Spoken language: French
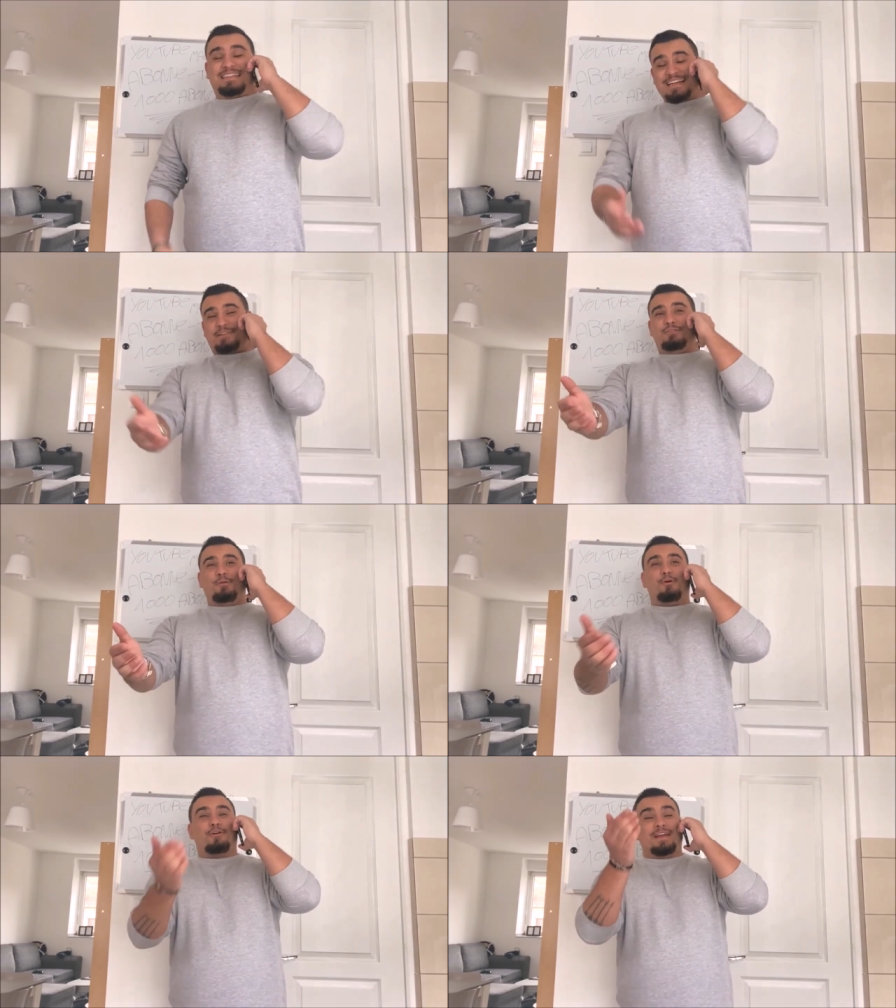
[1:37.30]

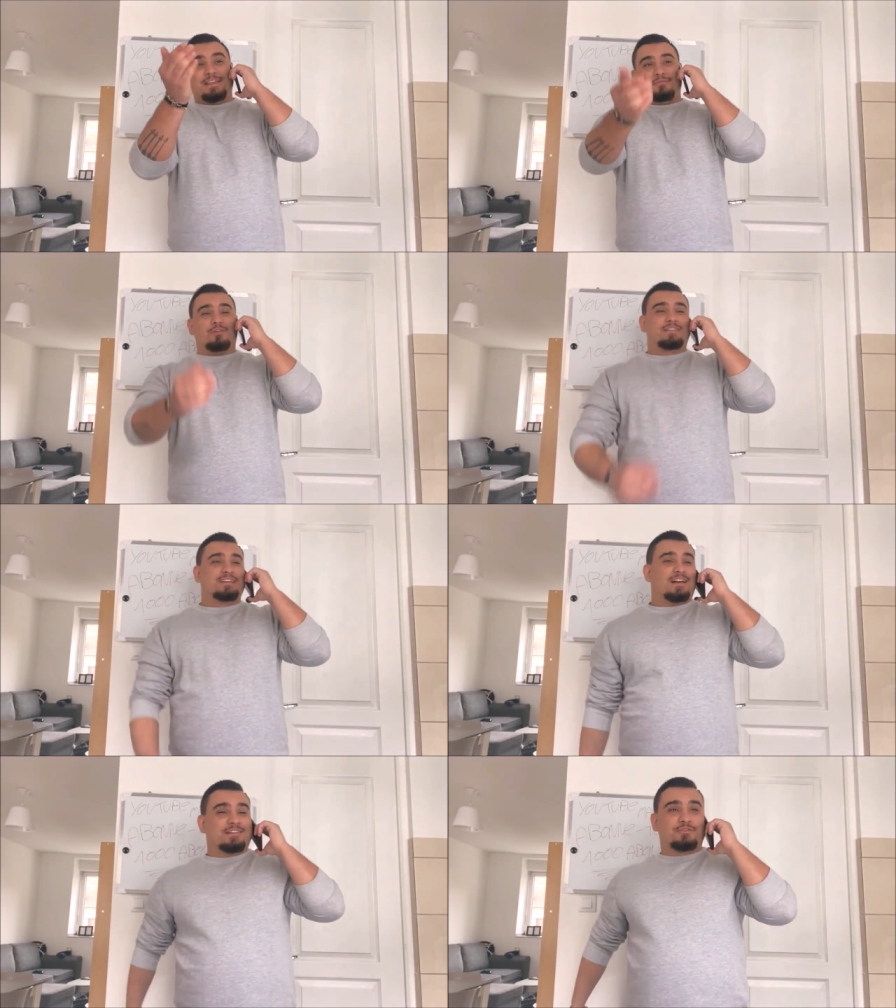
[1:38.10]
Exactement Et niveau
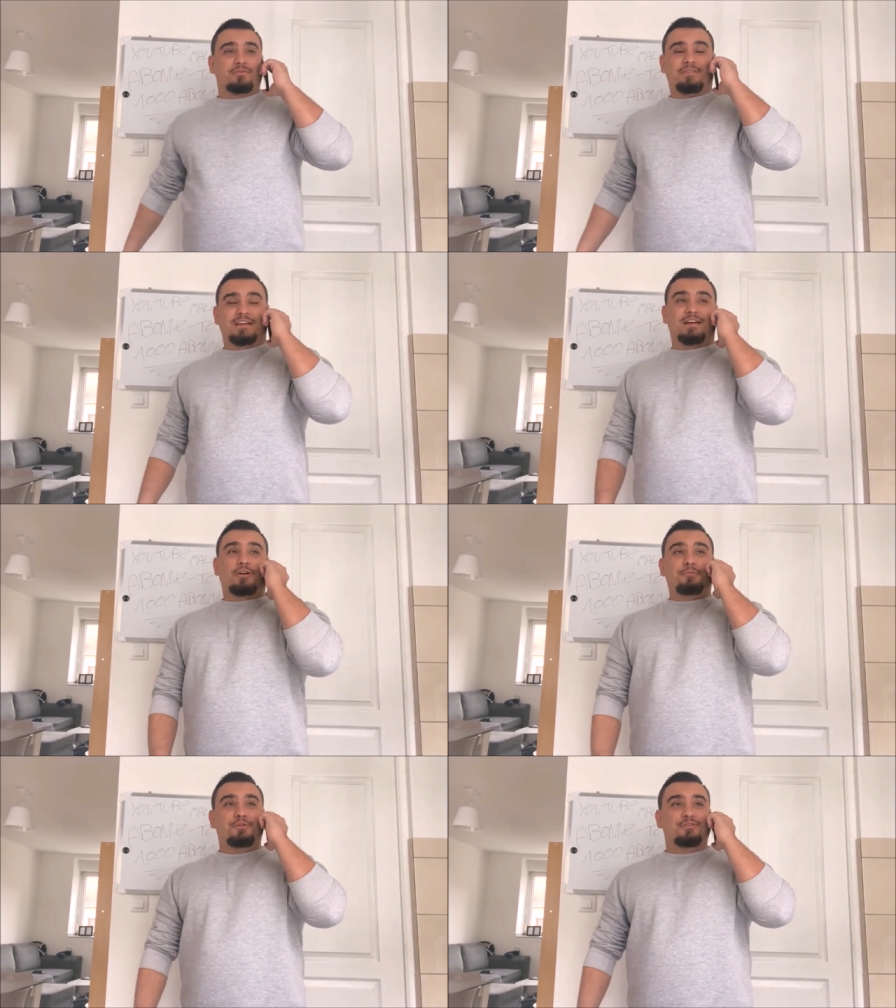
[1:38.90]
interaction avec la
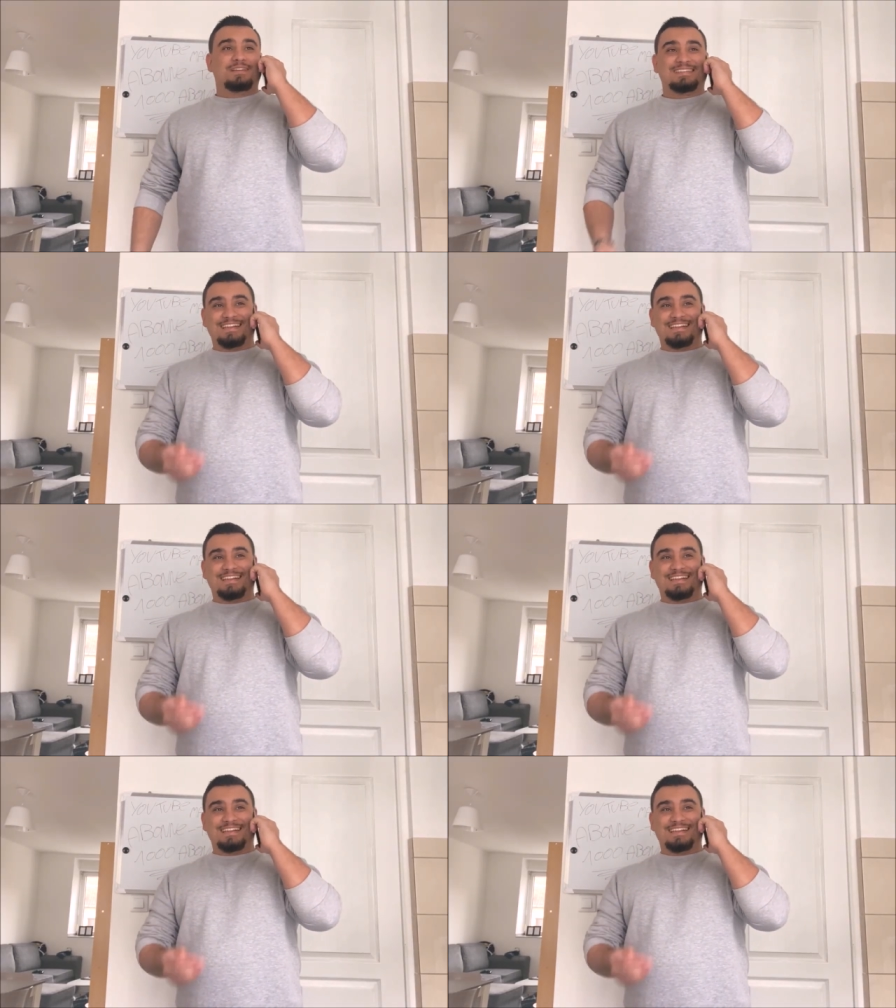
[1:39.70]
communauté,